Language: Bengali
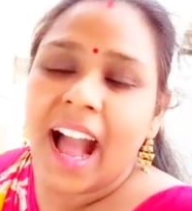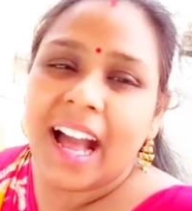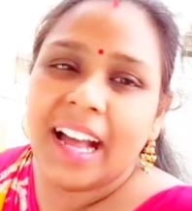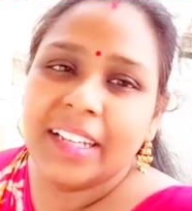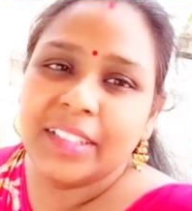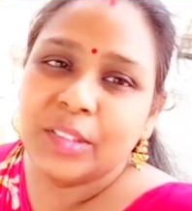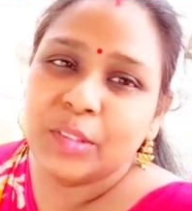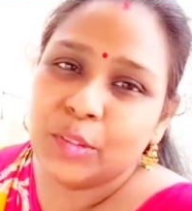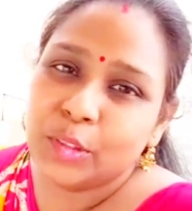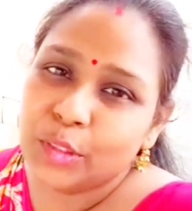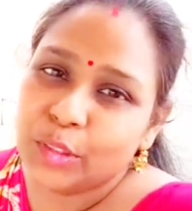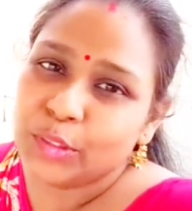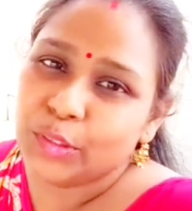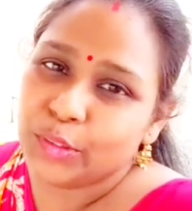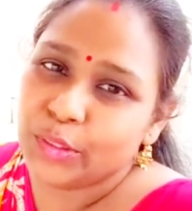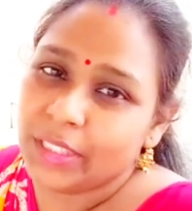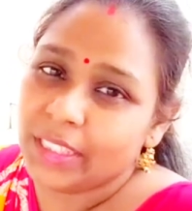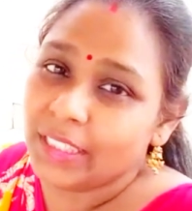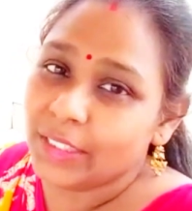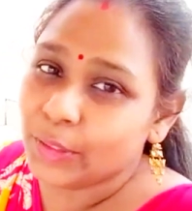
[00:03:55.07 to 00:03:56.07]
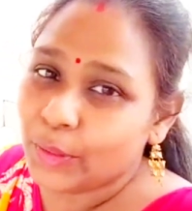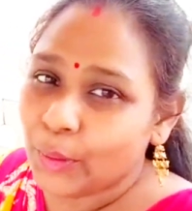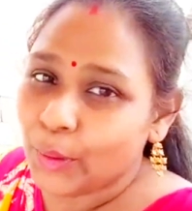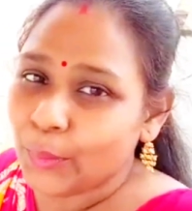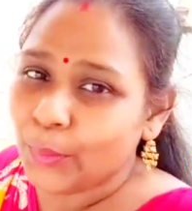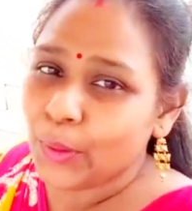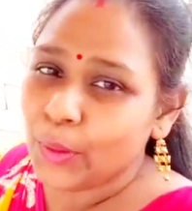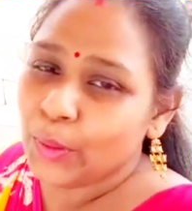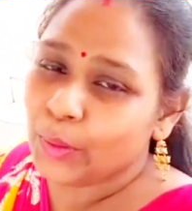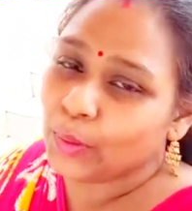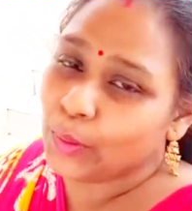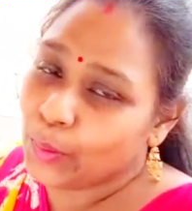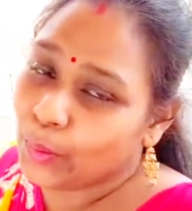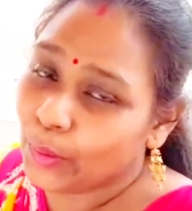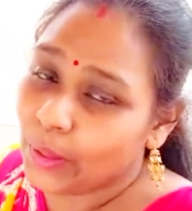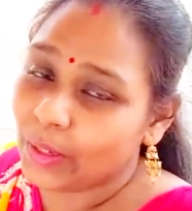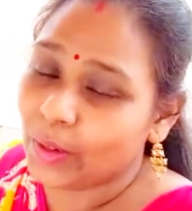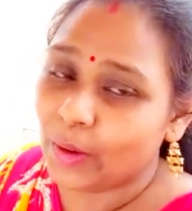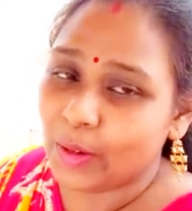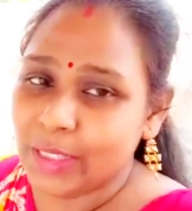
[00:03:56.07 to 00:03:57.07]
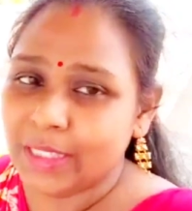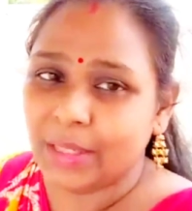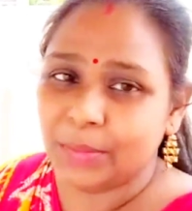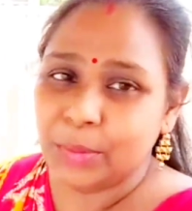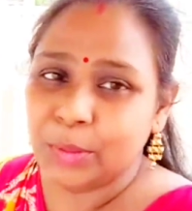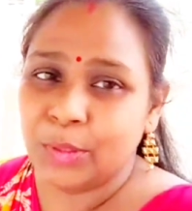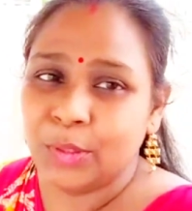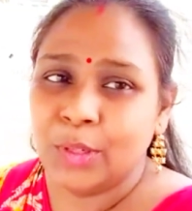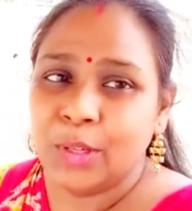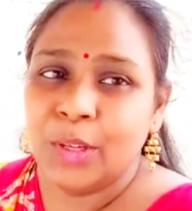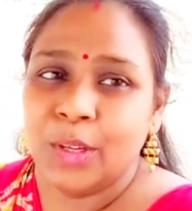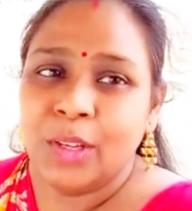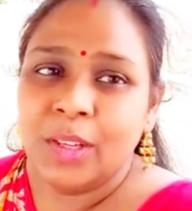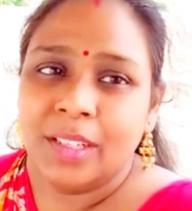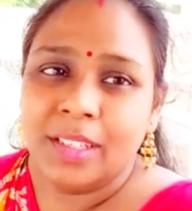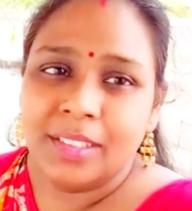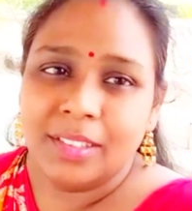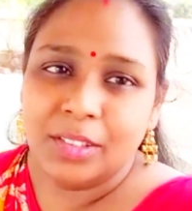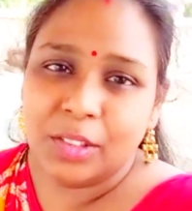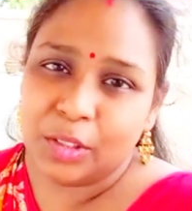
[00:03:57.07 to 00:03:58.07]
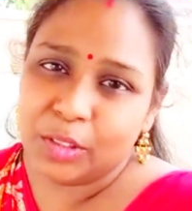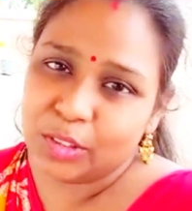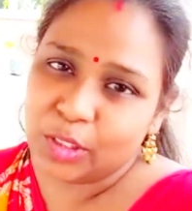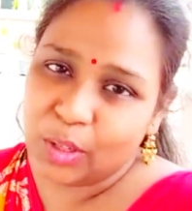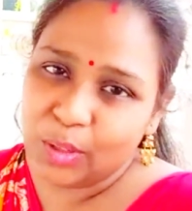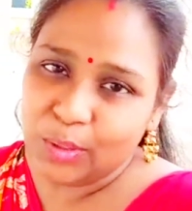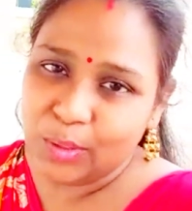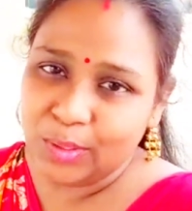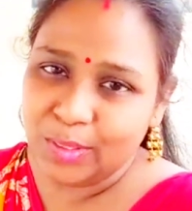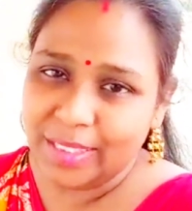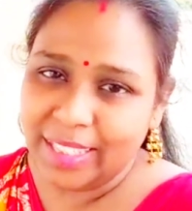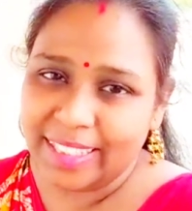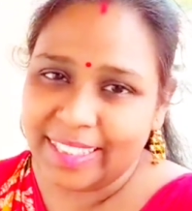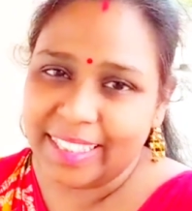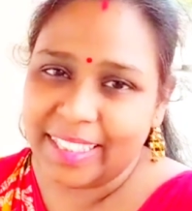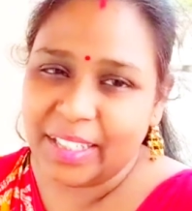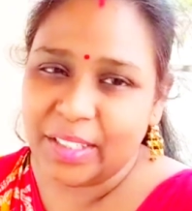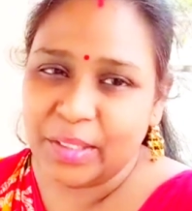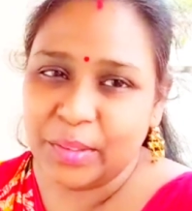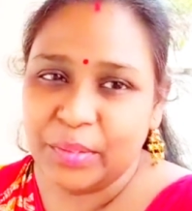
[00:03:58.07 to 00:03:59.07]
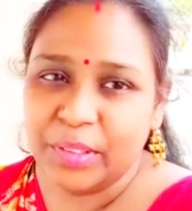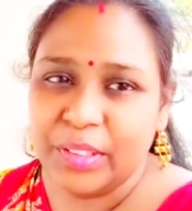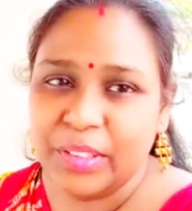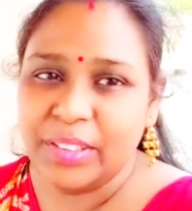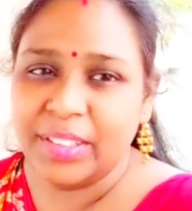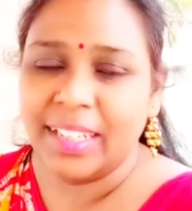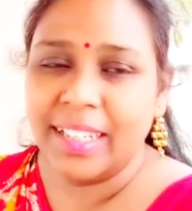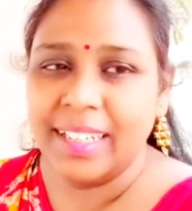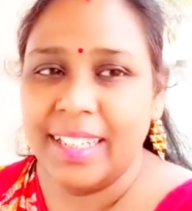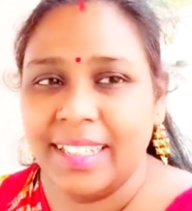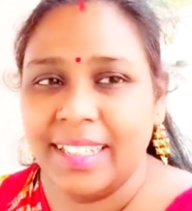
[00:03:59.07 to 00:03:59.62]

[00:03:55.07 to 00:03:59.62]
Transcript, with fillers: আর দুটো একটু রিলস করবো ঘরে ঘরে যাবো তো চলো দেখতে থাকো ভিডিওটা